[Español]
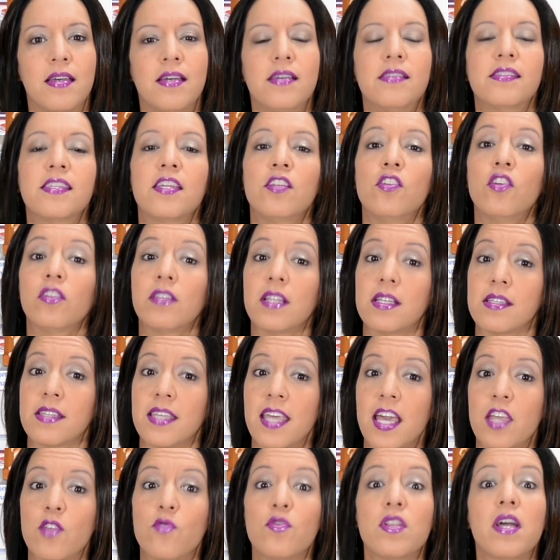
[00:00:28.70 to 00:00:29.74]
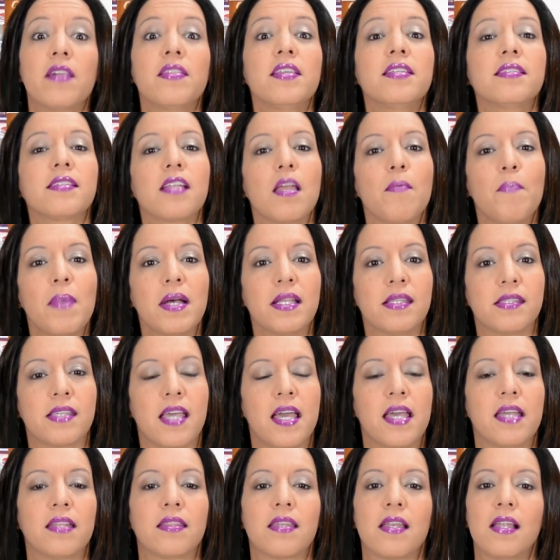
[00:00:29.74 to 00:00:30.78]
Si notas que hay una
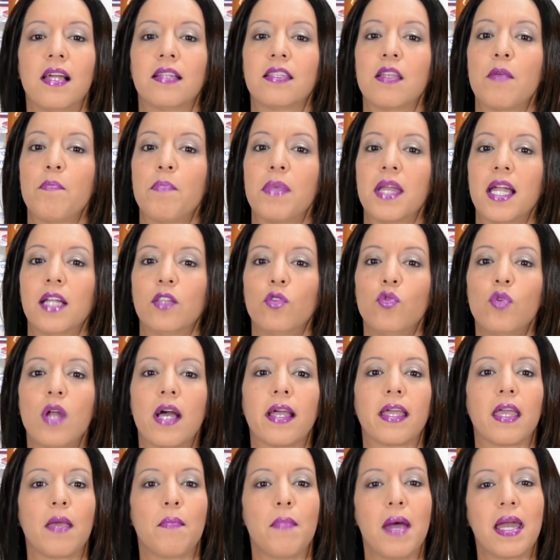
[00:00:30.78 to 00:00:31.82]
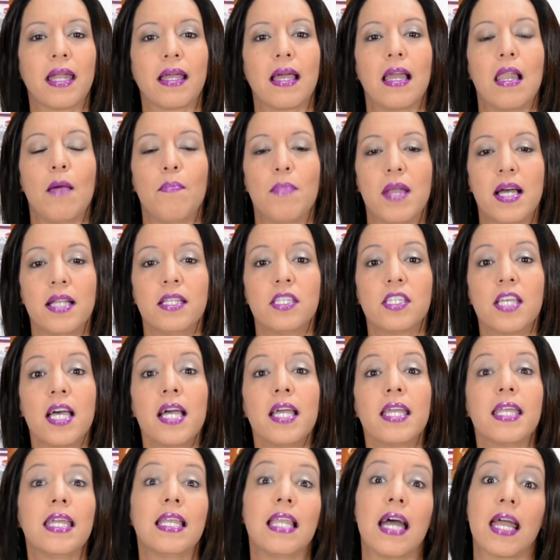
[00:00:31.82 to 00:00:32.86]
discrepancia entre la temperatura que marca la
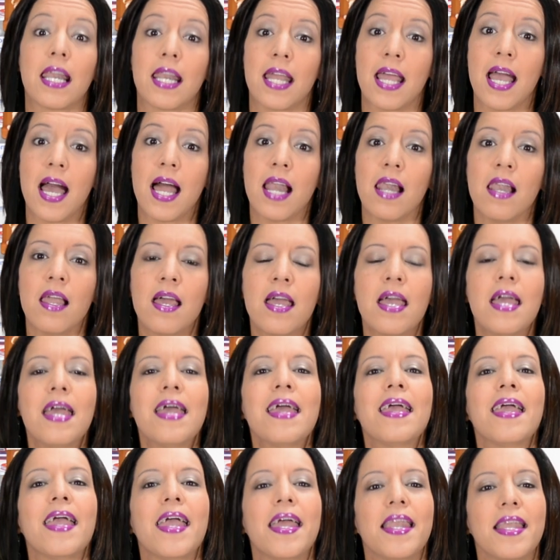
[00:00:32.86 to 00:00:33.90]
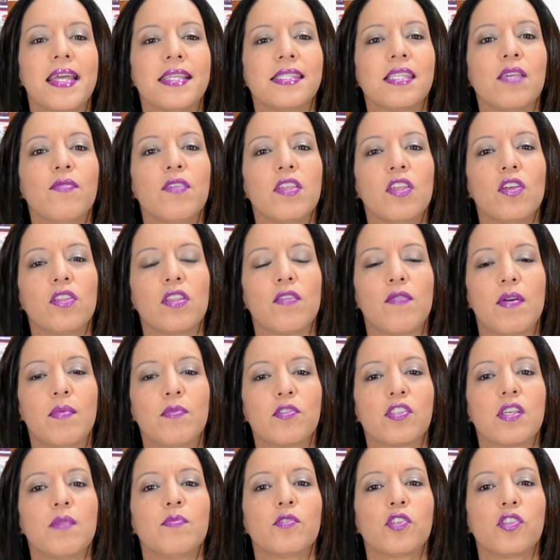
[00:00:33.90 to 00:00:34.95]
plancha y la real, en este vídeo te
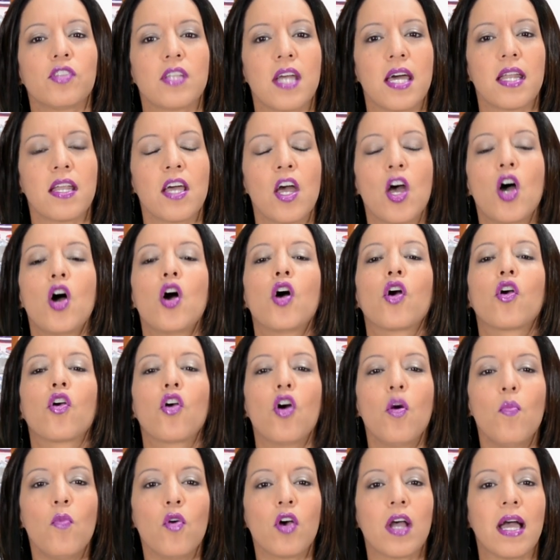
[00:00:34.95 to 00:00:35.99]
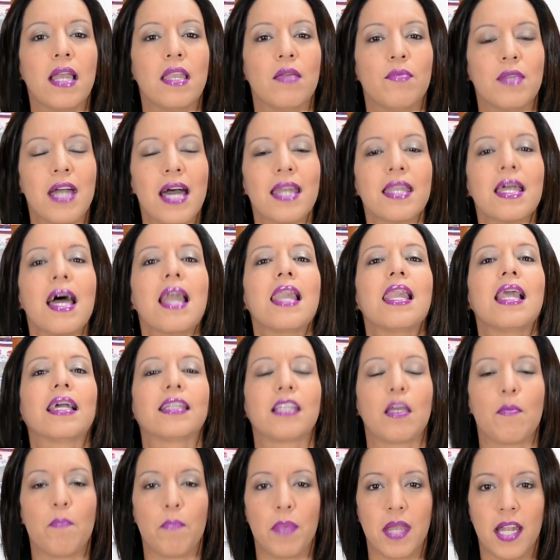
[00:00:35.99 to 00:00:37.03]
vamos a mostrar cómo calibrar la
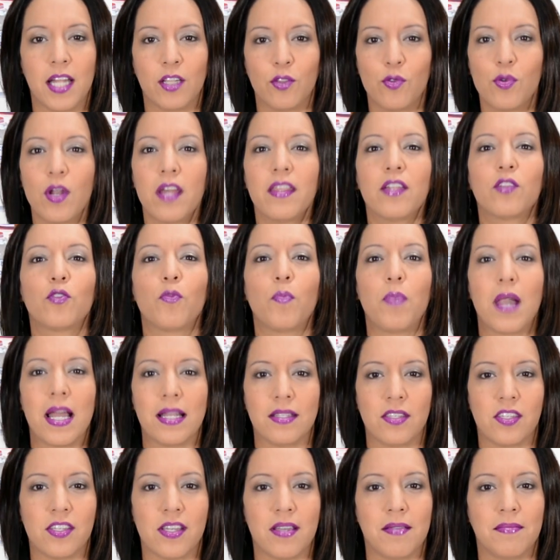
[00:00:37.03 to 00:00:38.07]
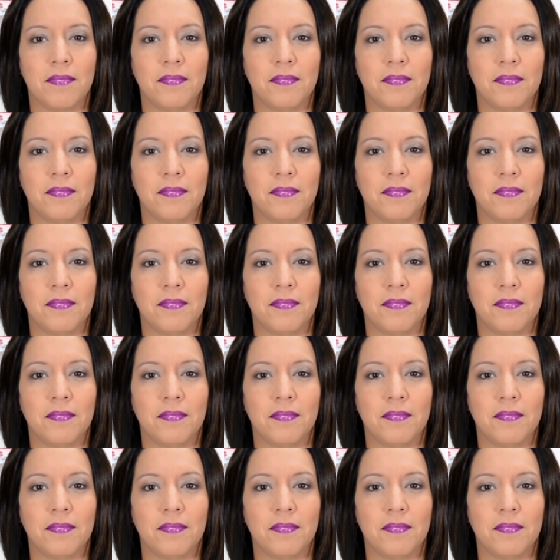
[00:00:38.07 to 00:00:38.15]
temperatura de tu plancha.